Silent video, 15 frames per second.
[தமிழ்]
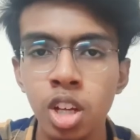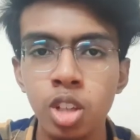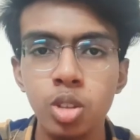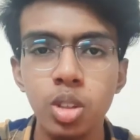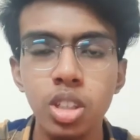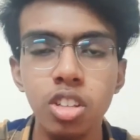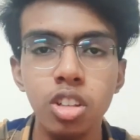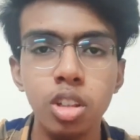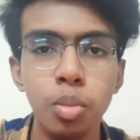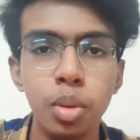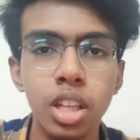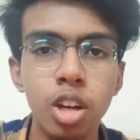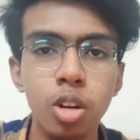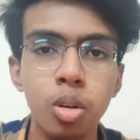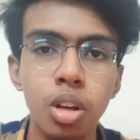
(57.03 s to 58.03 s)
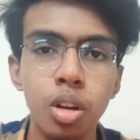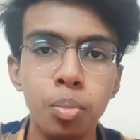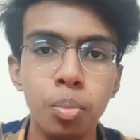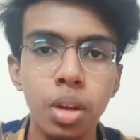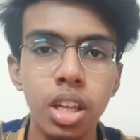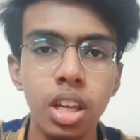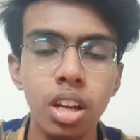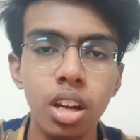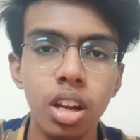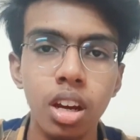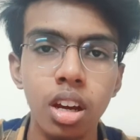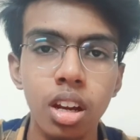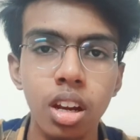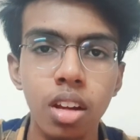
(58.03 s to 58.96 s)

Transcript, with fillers: ஸோ இது வந்து பார்த்திங்கன்னா ஒரு பெரிய லெ